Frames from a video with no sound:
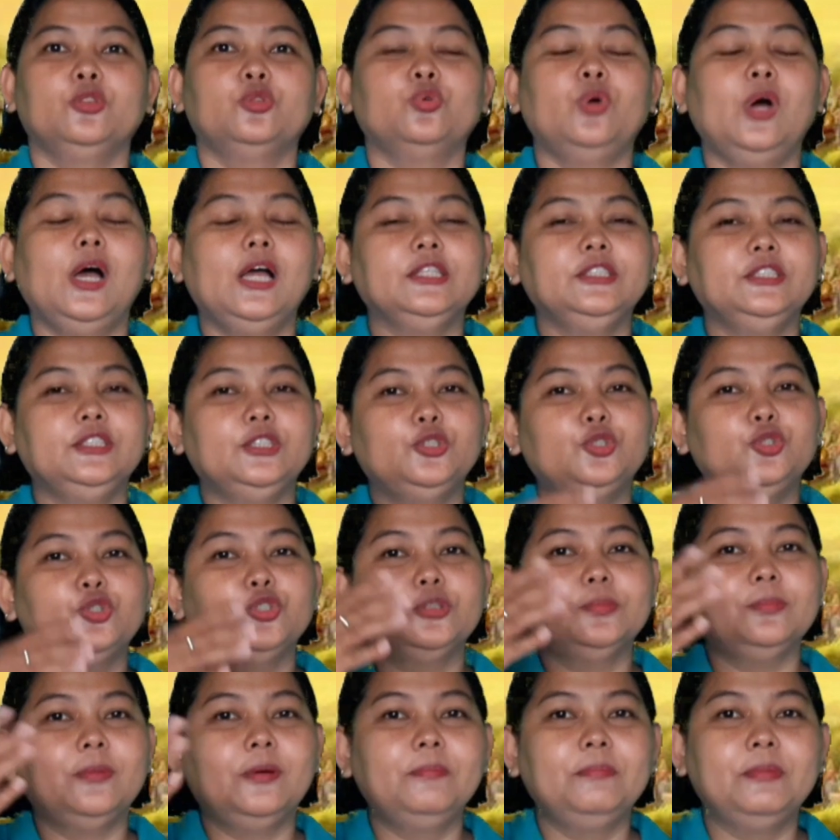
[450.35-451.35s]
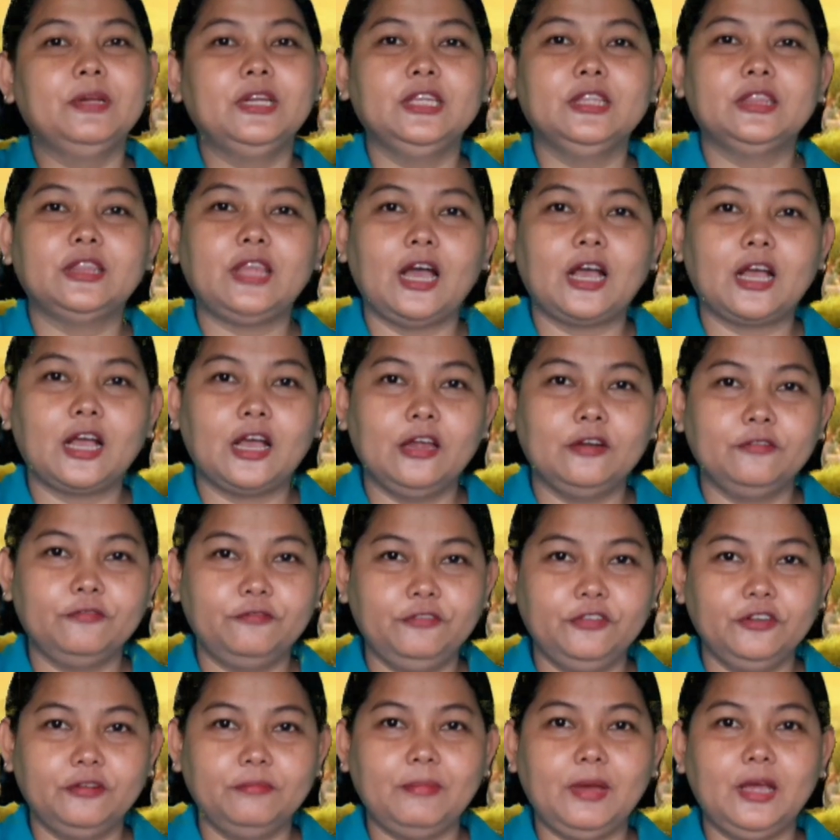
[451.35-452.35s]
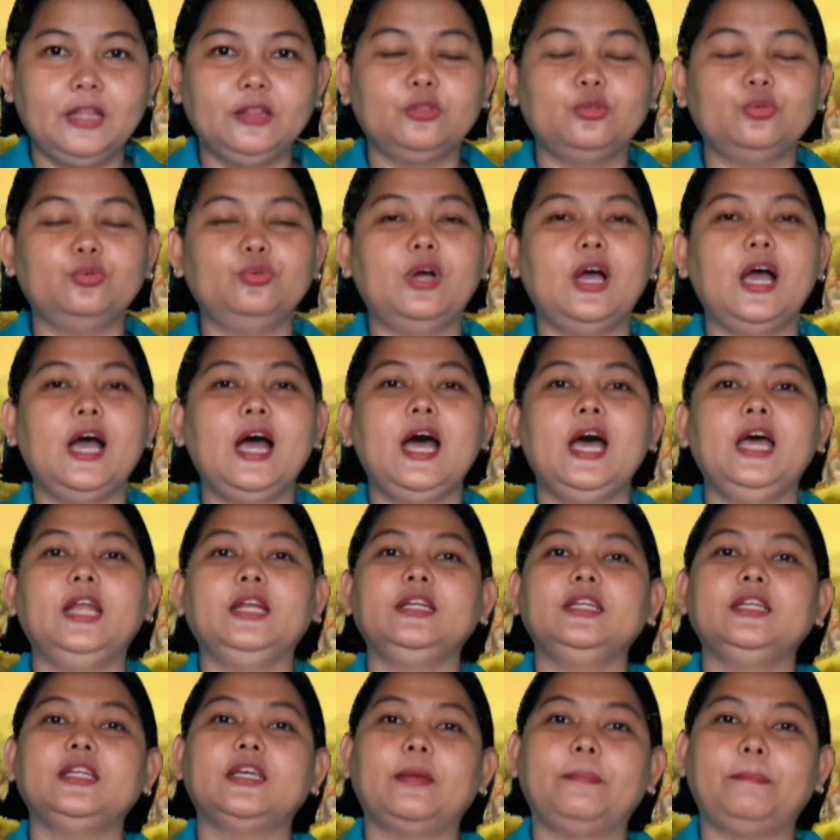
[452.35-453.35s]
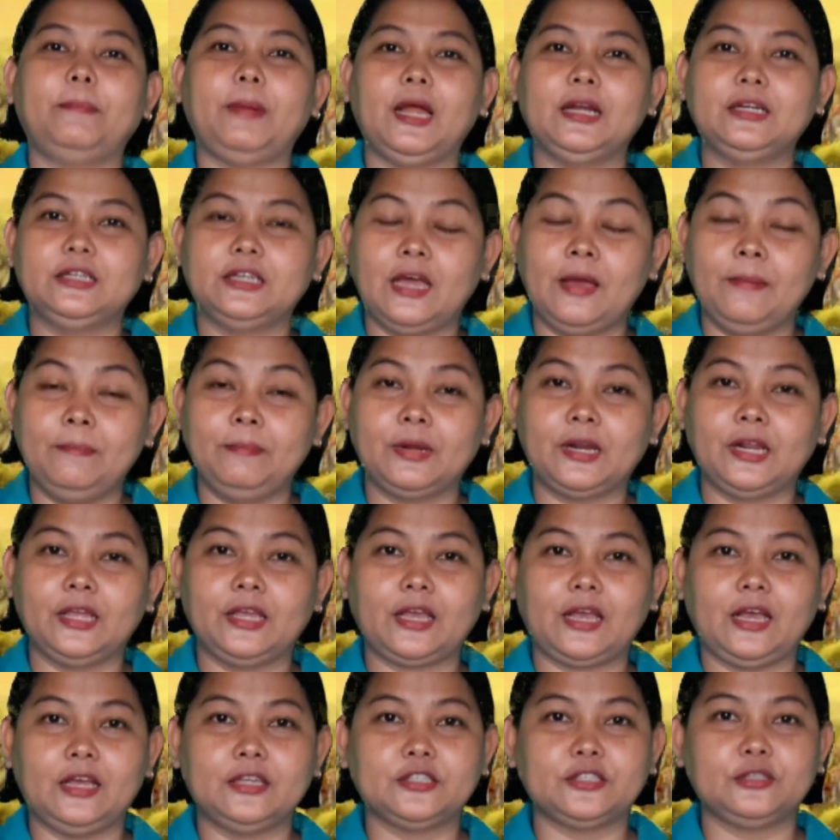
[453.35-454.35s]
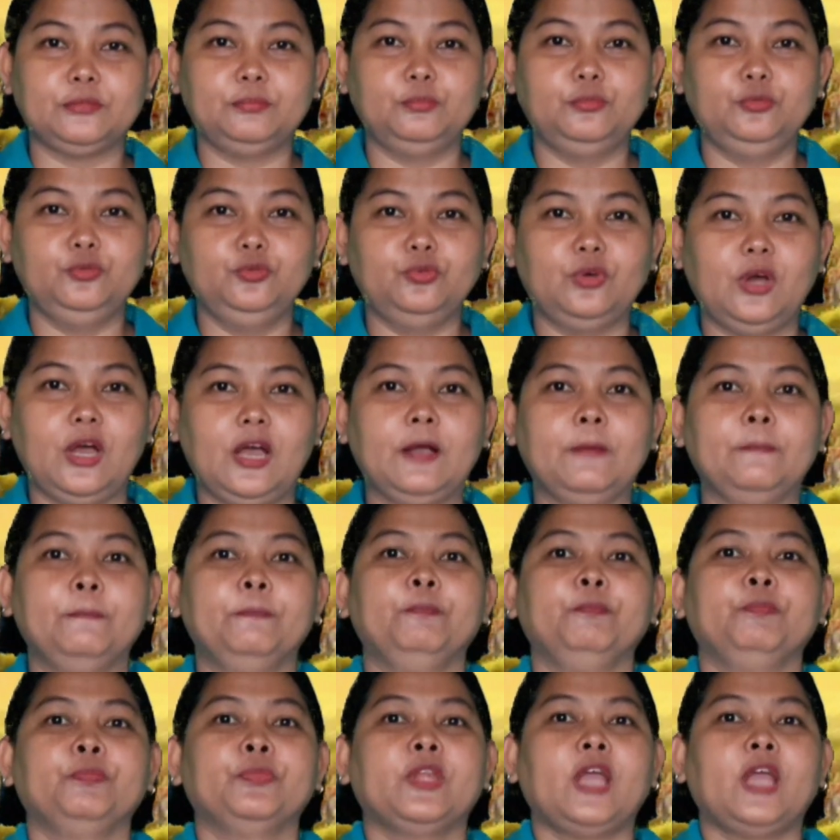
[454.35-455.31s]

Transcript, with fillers: Tuhan Yesus memberitakan firman Tuhan kepada mereka semua.